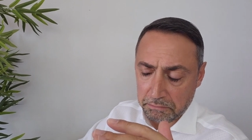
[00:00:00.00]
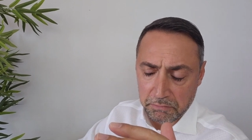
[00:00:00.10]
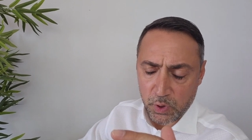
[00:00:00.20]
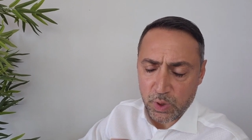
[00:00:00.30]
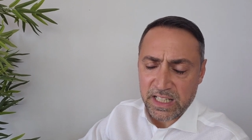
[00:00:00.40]

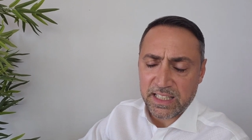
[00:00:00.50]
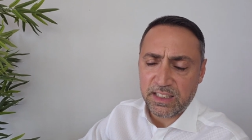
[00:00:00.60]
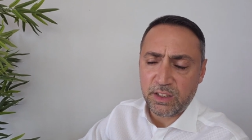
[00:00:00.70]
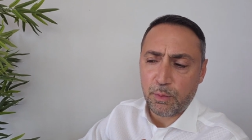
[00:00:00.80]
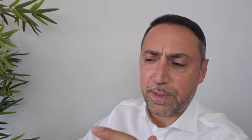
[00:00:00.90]
Un
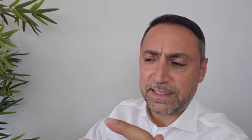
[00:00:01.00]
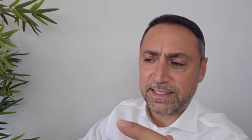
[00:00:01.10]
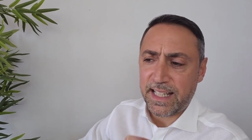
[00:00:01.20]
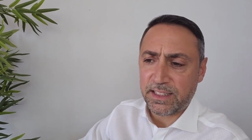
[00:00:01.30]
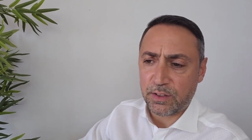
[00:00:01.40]
casino
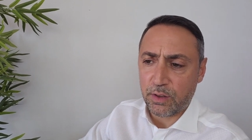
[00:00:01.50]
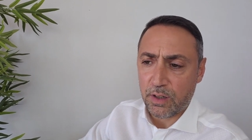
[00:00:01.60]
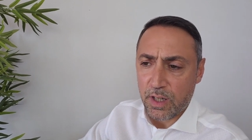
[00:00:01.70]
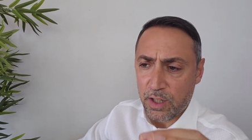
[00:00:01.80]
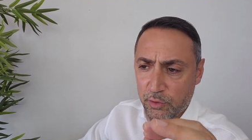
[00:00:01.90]
pazzesco.
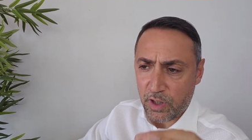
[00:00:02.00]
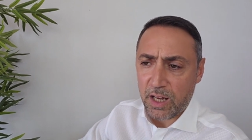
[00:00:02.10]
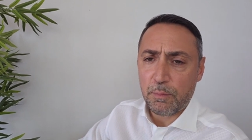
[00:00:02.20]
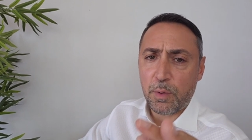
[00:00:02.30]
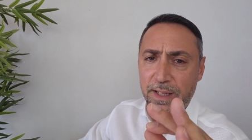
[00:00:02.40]
Cioè al
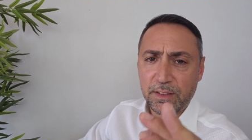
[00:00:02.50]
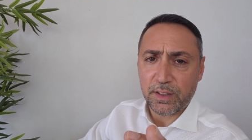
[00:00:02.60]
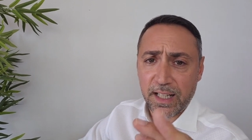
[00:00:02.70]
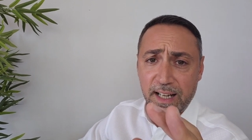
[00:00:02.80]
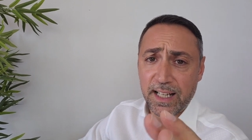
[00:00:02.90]
momento
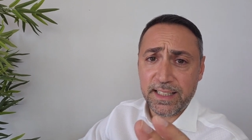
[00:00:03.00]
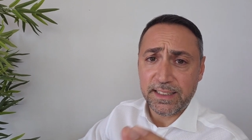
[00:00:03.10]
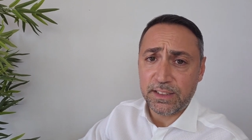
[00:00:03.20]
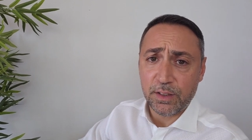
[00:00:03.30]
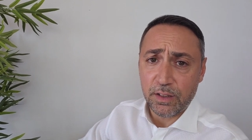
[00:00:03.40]
del
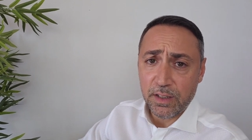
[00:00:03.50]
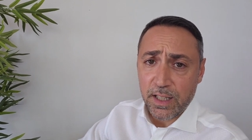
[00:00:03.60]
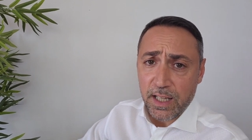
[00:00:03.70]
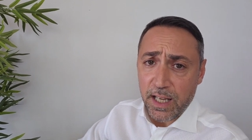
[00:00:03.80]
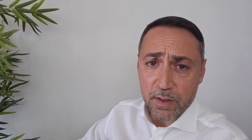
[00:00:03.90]
realizzo
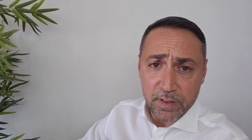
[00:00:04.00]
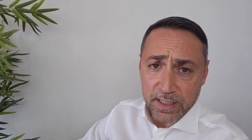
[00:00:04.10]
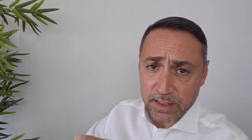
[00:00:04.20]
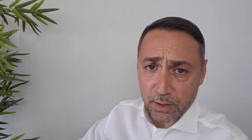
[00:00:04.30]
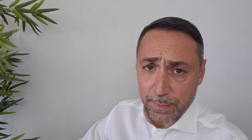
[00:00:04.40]
è un
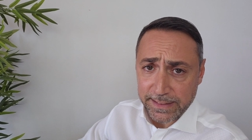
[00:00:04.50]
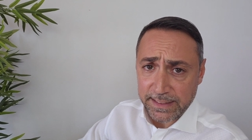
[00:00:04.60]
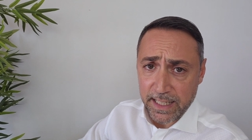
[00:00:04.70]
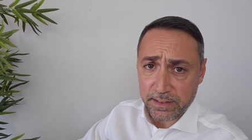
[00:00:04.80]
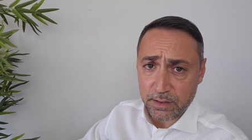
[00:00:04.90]
casino
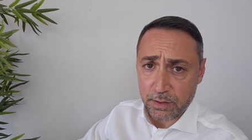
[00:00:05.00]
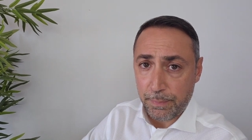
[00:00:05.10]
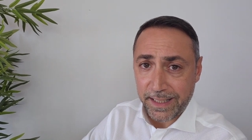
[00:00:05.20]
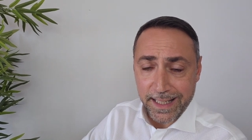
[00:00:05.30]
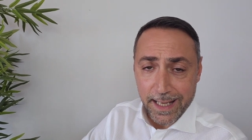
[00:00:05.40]
pazzesco.
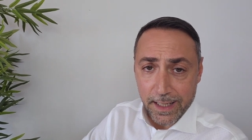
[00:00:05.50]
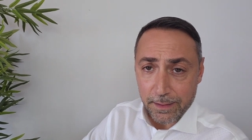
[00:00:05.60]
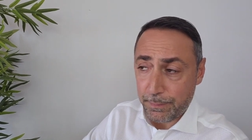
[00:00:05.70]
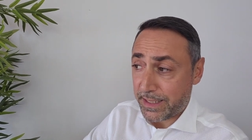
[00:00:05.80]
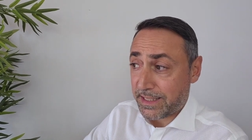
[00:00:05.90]
Perché?
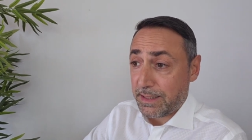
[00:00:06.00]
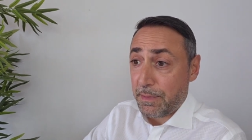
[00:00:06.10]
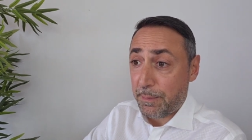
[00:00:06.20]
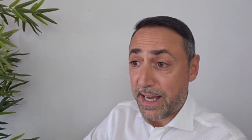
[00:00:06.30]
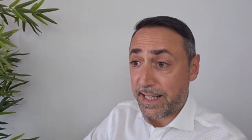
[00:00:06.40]
Perché se mi
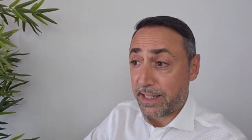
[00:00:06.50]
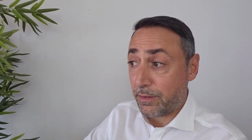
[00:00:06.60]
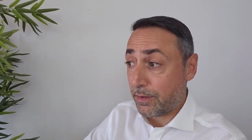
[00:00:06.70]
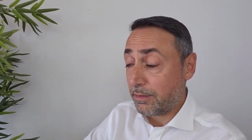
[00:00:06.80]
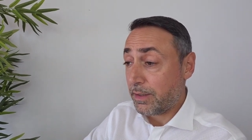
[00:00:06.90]

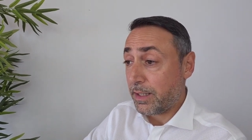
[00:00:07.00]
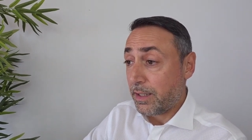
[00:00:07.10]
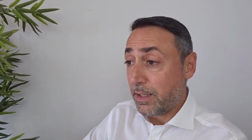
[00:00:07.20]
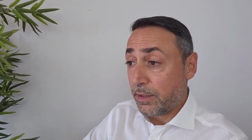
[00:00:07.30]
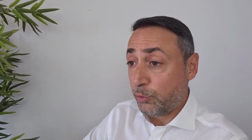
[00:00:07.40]
pagano
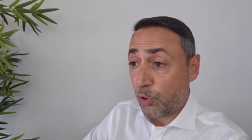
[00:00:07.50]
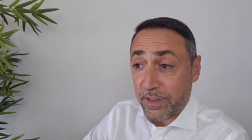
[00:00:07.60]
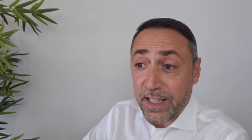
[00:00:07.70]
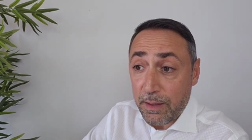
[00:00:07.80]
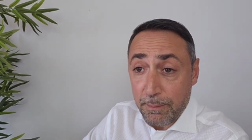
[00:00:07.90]

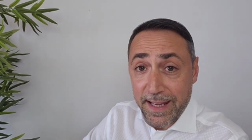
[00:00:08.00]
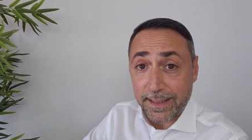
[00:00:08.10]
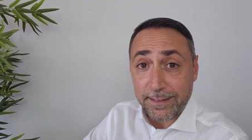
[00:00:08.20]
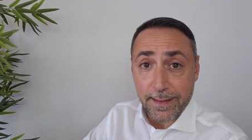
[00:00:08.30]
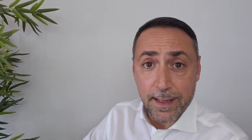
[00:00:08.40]

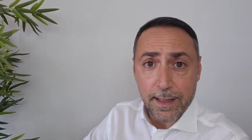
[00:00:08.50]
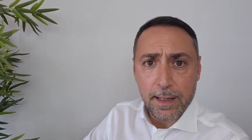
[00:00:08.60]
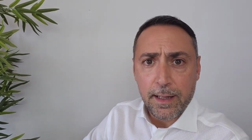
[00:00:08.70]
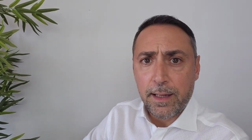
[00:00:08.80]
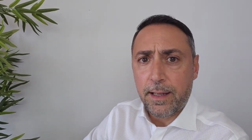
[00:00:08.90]
giornalmente
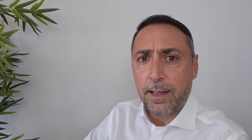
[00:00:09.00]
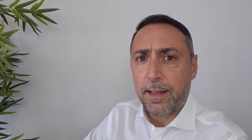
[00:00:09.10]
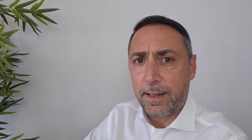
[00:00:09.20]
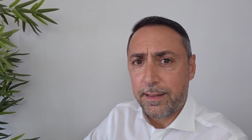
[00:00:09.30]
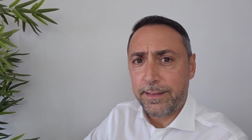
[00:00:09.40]

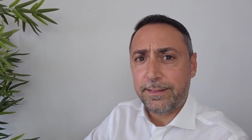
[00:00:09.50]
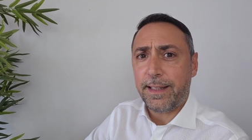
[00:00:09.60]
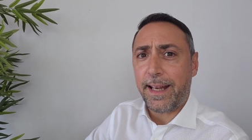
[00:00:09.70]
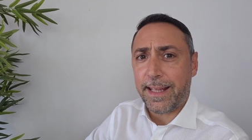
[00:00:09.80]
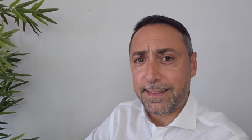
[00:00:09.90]

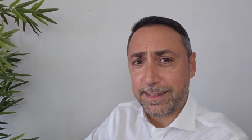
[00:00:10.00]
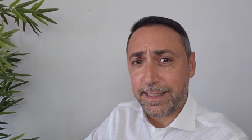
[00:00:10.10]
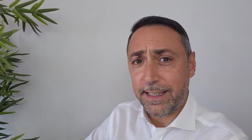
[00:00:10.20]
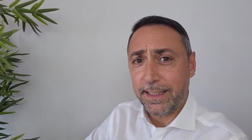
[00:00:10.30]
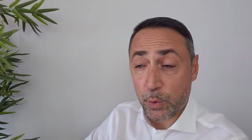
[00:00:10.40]

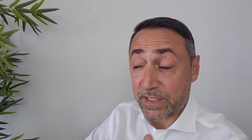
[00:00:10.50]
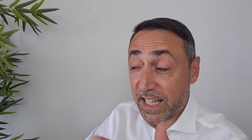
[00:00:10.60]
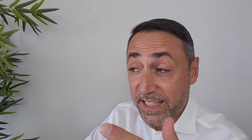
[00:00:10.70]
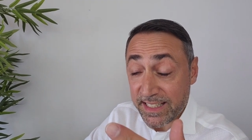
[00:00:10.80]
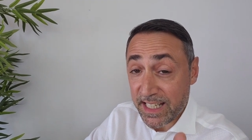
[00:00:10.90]
interessi o se
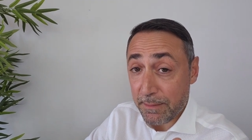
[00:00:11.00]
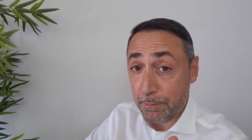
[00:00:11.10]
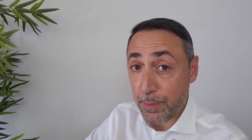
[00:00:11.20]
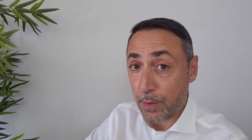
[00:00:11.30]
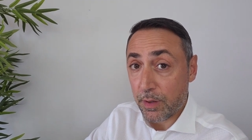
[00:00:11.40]
ad
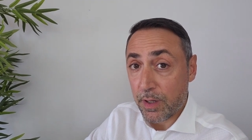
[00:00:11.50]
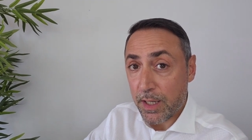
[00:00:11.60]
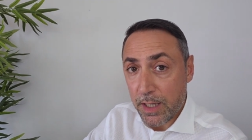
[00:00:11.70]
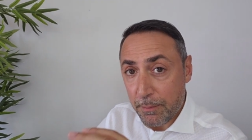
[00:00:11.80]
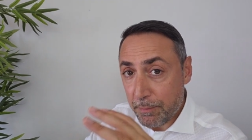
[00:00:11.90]
esempio
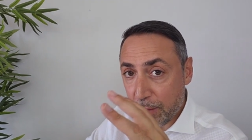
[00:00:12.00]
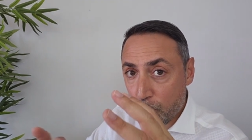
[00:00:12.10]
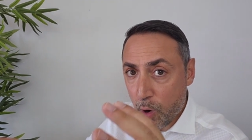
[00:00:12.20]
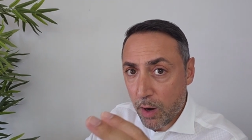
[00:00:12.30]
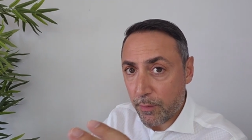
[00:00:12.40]
mi
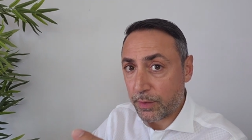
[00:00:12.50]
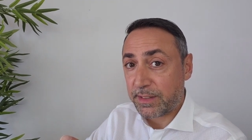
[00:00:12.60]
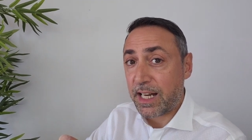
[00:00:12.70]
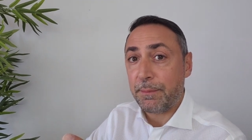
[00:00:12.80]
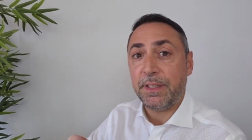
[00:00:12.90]
muovo
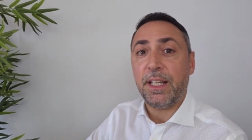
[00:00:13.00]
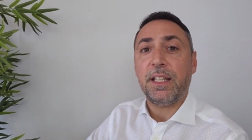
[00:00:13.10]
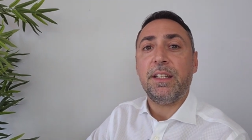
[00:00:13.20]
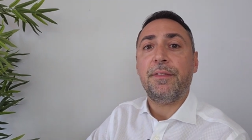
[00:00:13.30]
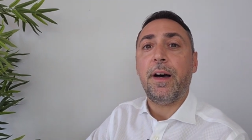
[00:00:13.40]
tramite la
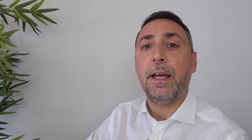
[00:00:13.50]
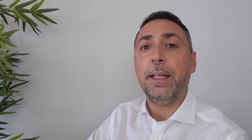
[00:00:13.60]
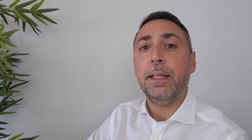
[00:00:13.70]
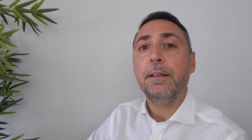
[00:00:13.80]
DeFi,